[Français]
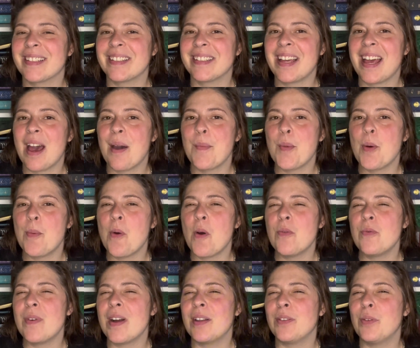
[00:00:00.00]
à un moment
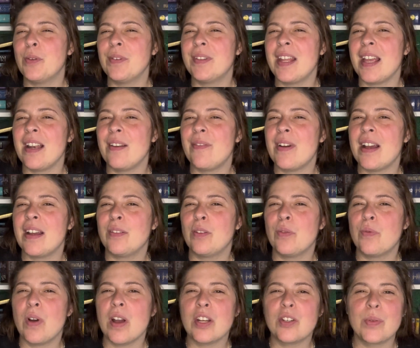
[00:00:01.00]
ou à un autre, elle va
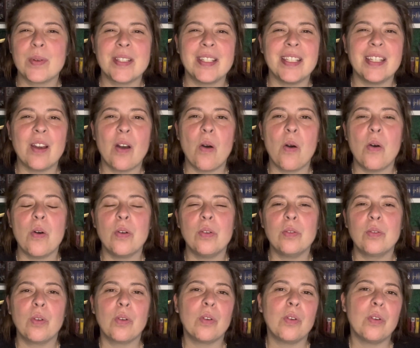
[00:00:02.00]
devoir choisir
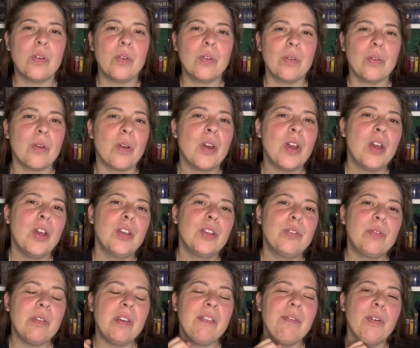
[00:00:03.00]
entre euh,
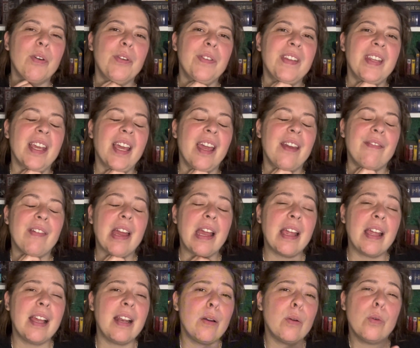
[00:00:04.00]
suivre ses rêves
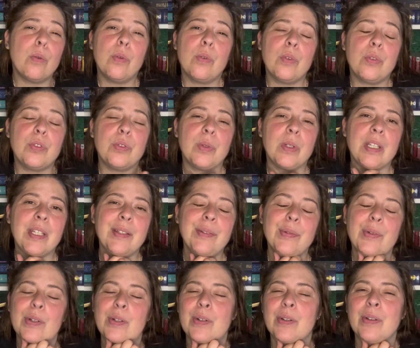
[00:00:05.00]
ou
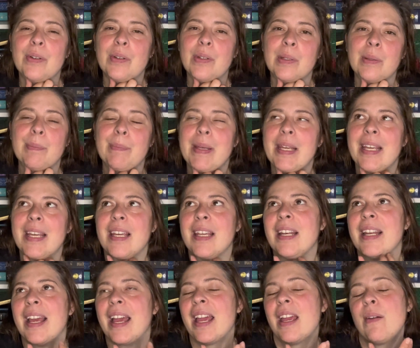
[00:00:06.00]
suivre euh, ben,
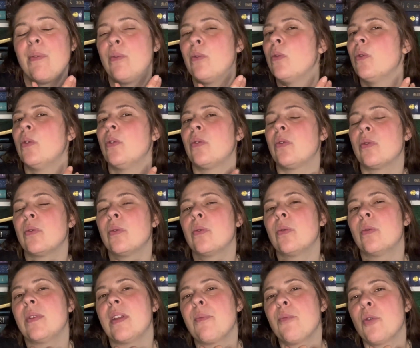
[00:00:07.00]
les rêves de
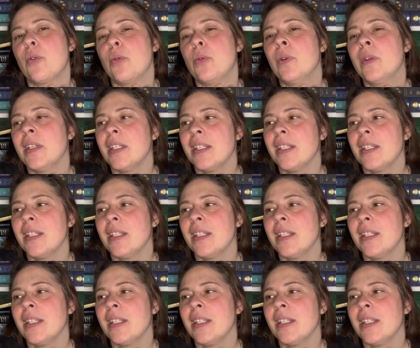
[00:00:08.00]
son amoureux.